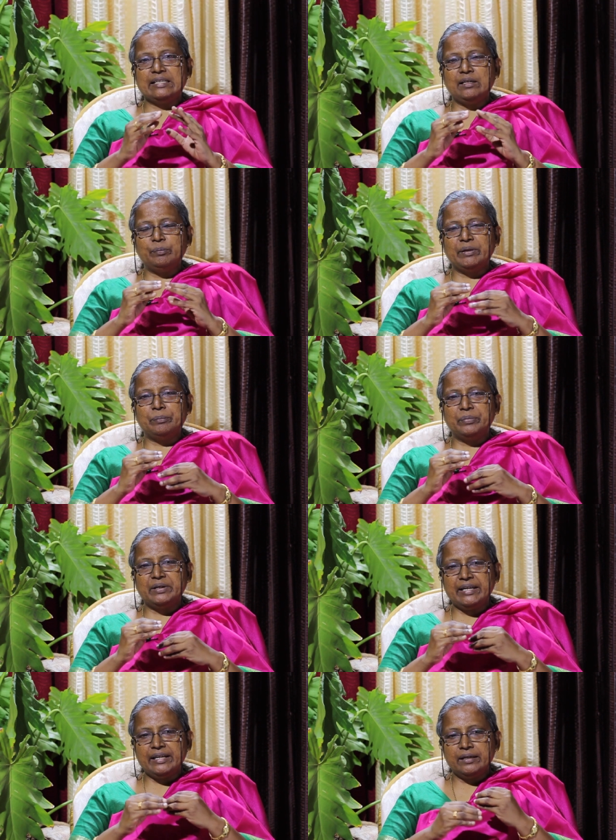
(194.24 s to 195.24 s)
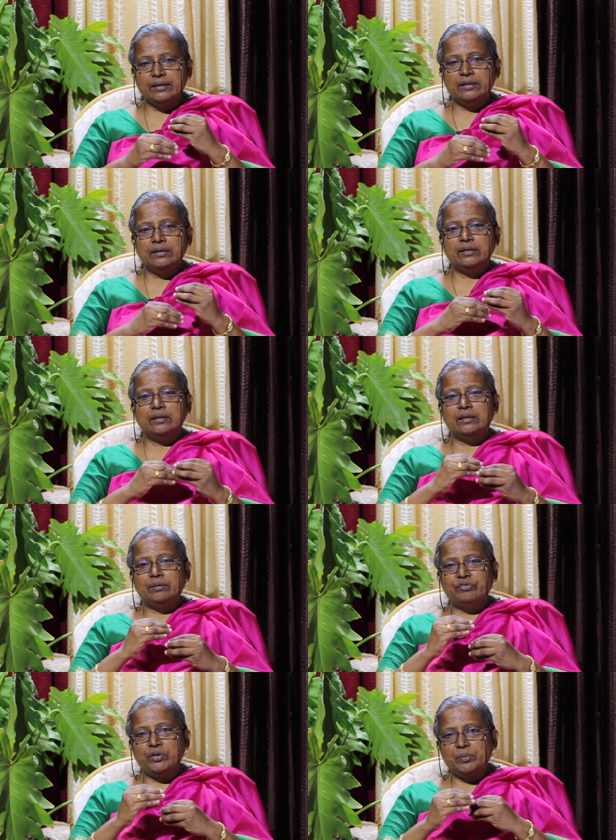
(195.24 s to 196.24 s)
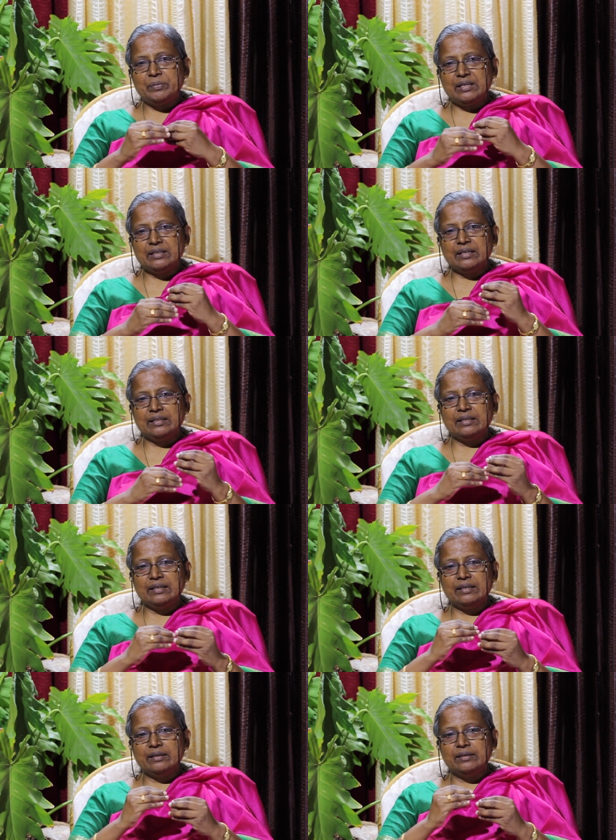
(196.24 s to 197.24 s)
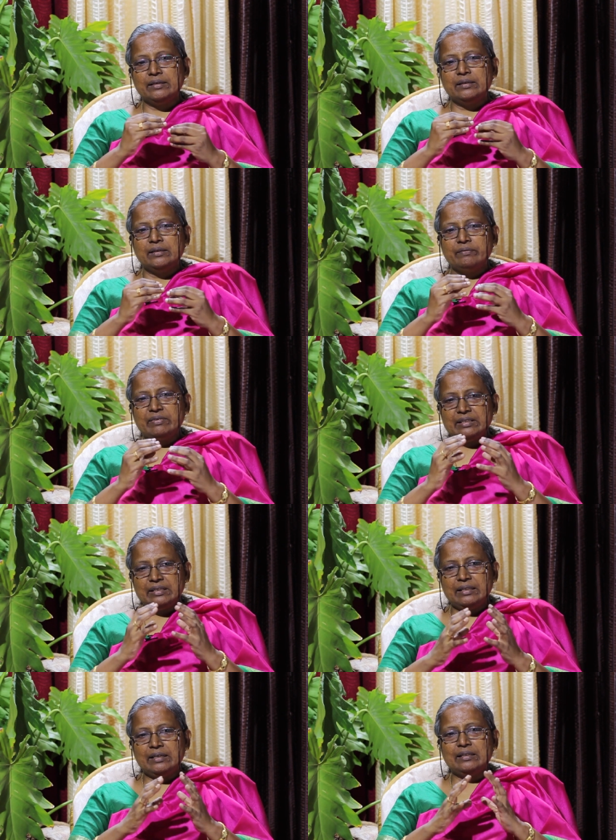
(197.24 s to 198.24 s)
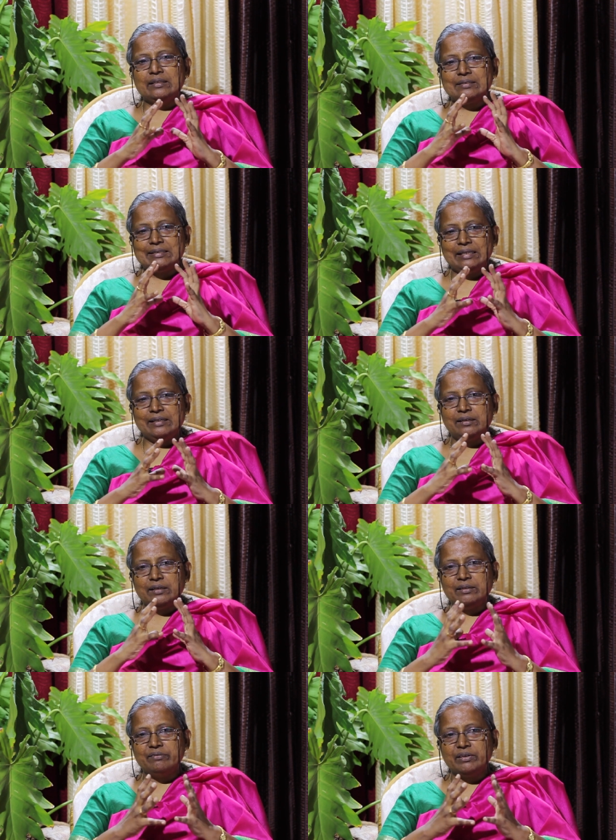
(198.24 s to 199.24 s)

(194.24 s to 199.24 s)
செல் மெம்பரெயின் ஃபார்ம் ஆகிறது வந்தால் தான் அந்த செல்லுன்றது